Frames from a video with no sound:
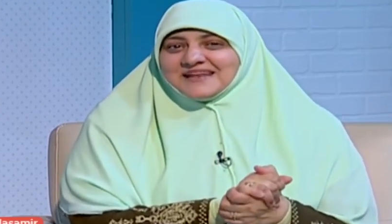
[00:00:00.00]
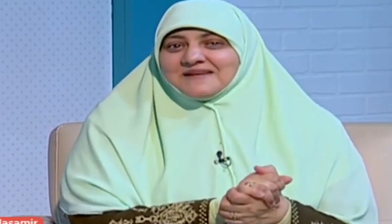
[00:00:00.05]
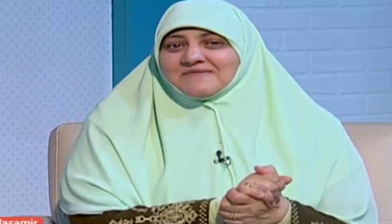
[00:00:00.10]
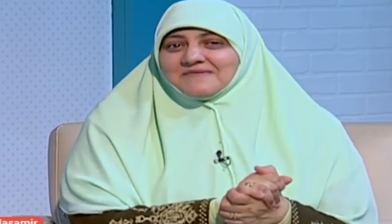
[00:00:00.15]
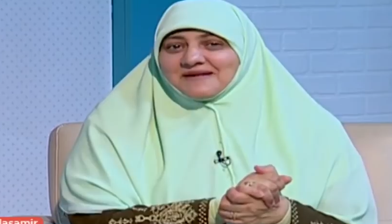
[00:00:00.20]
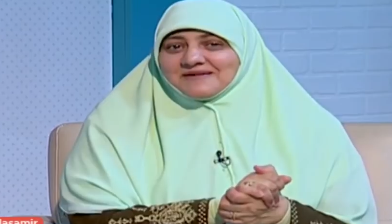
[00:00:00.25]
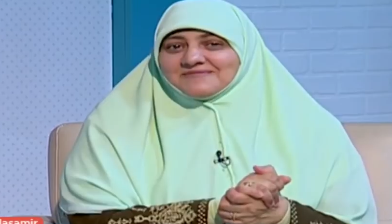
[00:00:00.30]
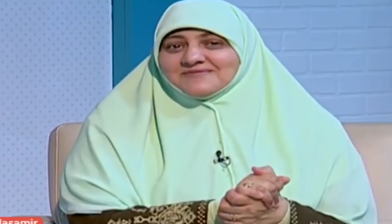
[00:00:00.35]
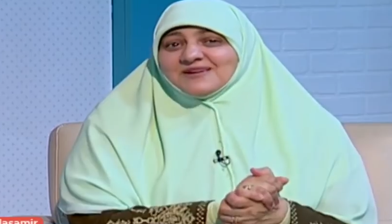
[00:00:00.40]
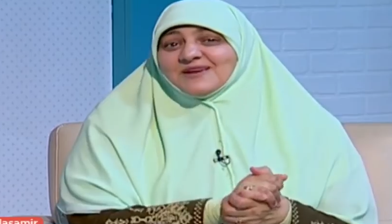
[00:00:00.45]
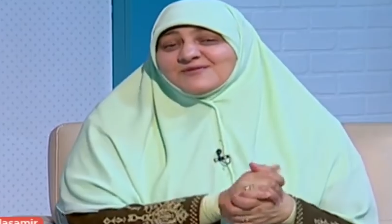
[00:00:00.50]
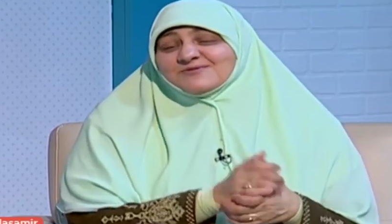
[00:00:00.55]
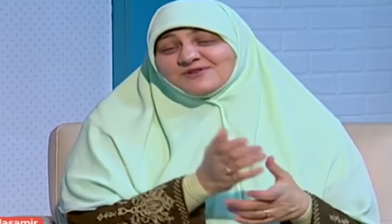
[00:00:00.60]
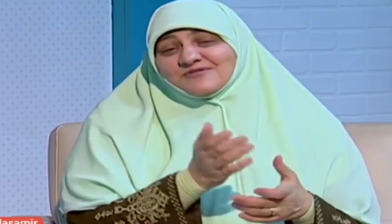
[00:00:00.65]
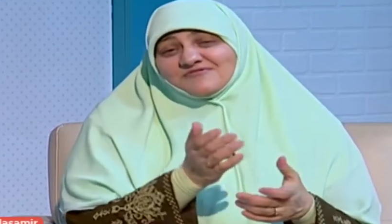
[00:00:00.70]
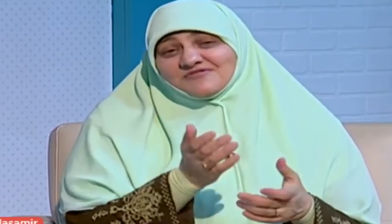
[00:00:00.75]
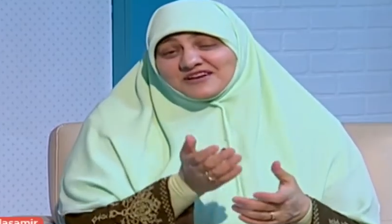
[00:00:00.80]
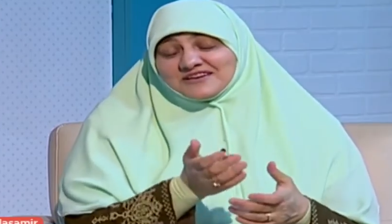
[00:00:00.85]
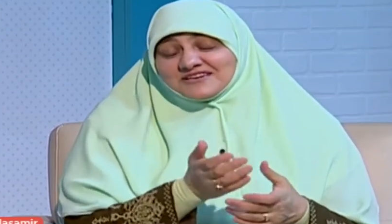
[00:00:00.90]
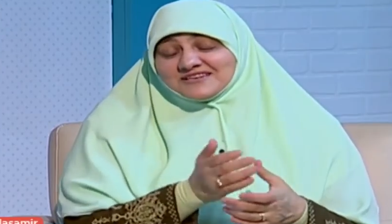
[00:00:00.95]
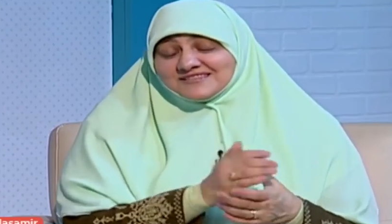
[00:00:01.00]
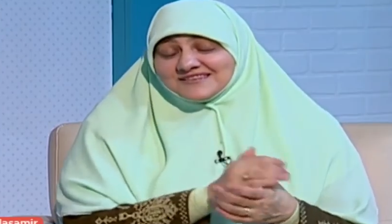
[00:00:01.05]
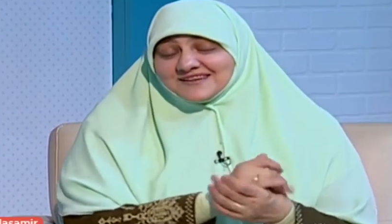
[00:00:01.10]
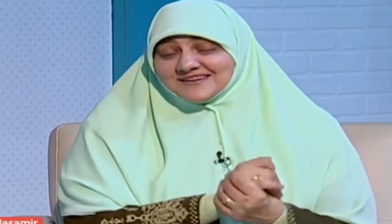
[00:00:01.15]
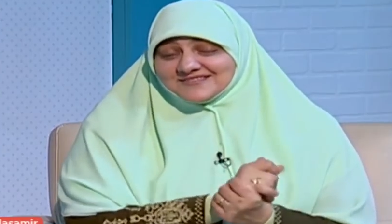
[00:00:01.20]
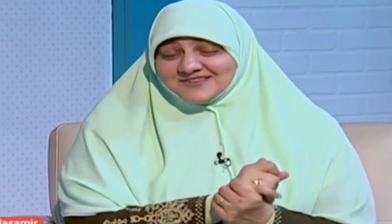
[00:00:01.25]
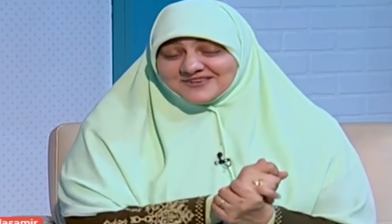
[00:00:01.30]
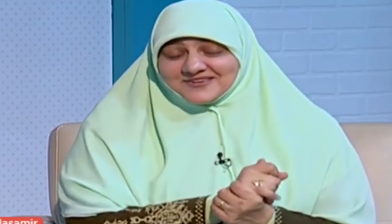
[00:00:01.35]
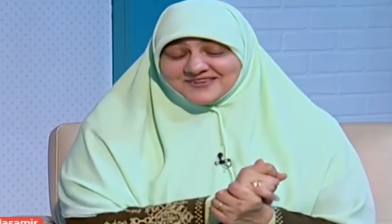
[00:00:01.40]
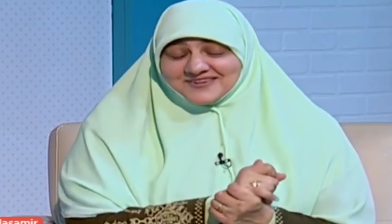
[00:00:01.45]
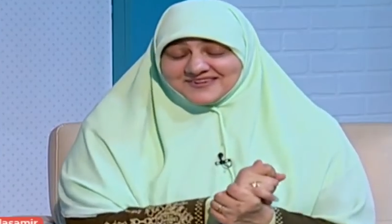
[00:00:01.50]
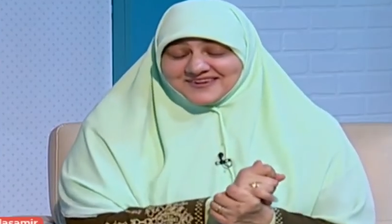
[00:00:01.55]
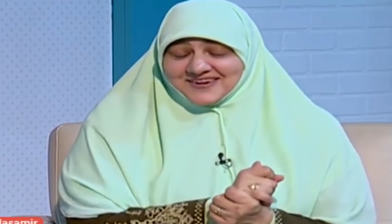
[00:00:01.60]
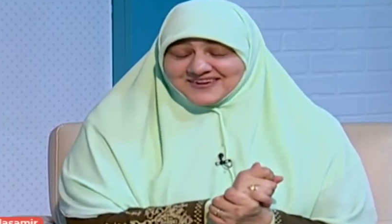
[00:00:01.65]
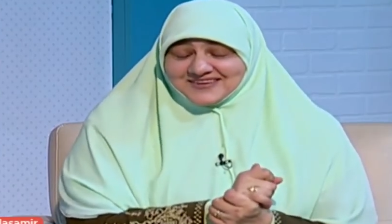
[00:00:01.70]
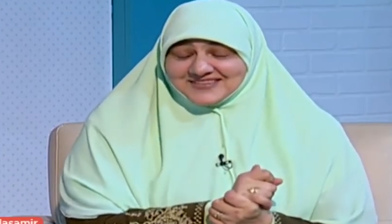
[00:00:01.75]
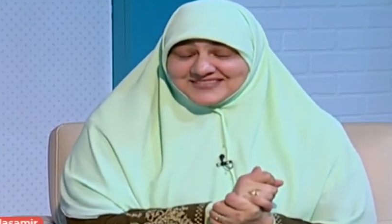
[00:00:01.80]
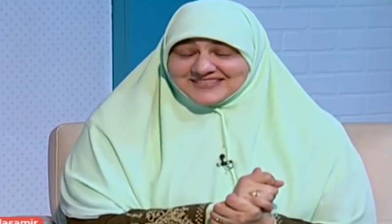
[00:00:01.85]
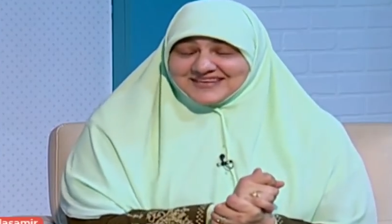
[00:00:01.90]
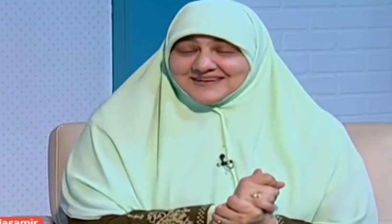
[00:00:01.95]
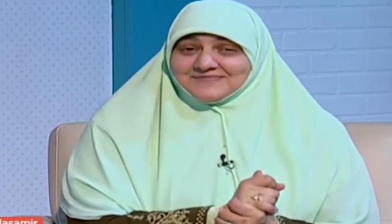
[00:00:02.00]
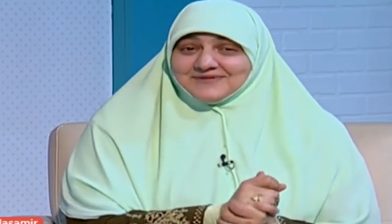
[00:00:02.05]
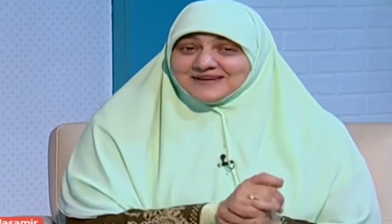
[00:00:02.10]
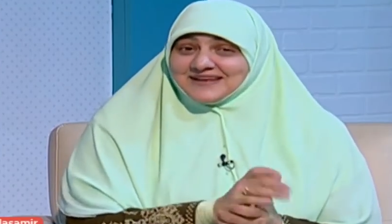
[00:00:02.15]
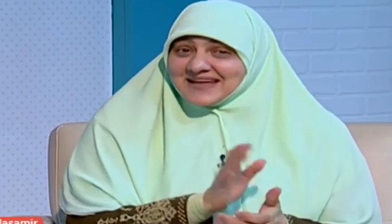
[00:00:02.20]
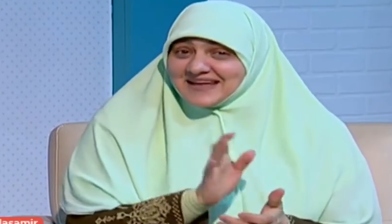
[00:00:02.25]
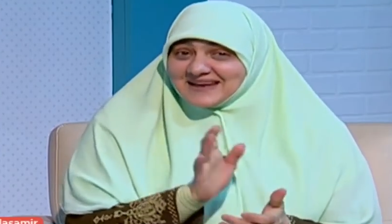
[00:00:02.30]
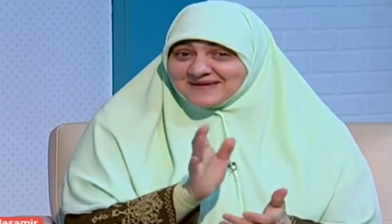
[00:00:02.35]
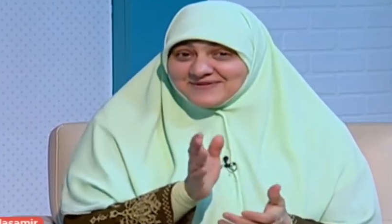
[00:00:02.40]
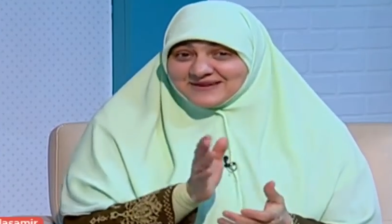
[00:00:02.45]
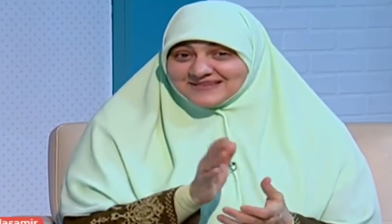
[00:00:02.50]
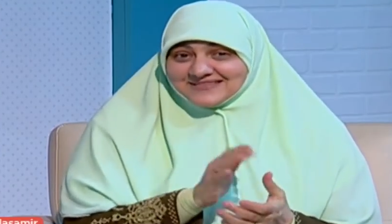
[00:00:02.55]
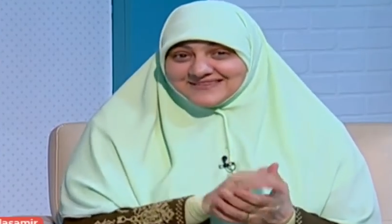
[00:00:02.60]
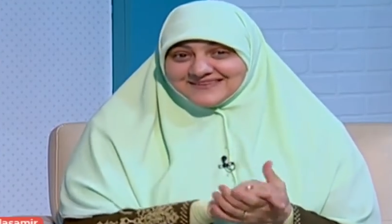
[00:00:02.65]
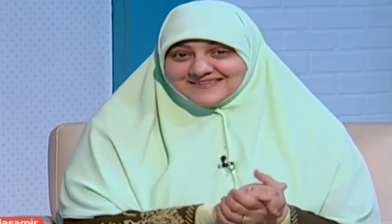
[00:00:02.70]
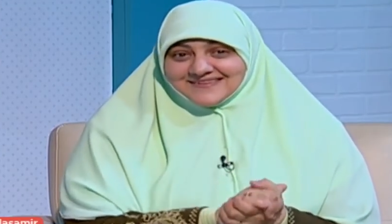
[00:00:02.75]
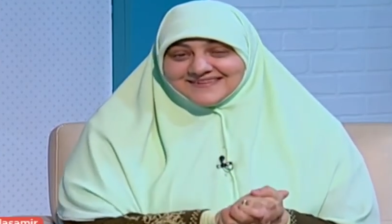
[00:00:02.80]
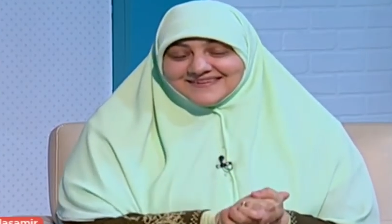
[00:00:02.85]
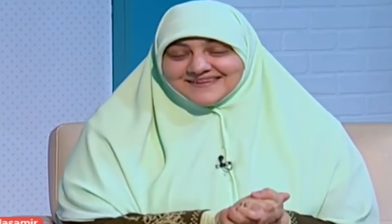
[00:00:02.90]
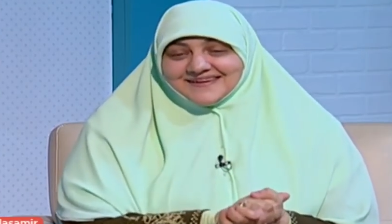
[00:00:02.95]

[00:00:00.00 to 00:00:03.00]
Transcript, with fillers: سلم على من لا يصفح النساء صلى الله عليه وسلم الا اهل بيته